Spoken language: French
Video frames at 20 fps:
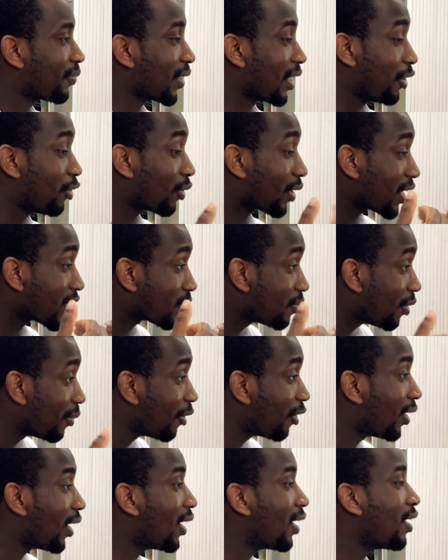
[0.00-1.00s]
Et donc à ce
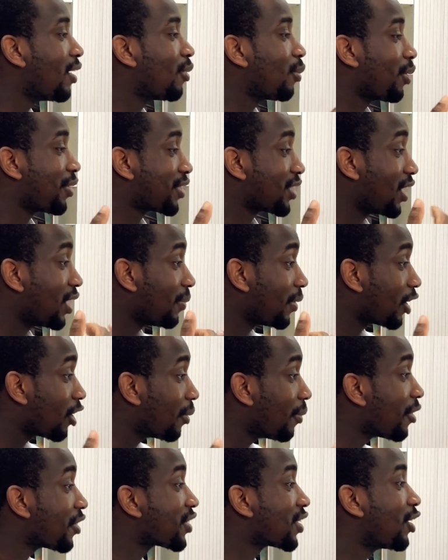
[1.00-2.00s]
moment-là, Rossalam
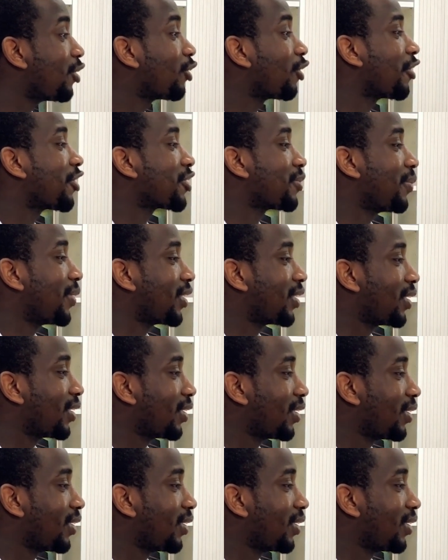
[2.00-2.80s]
commence à lui transmettre.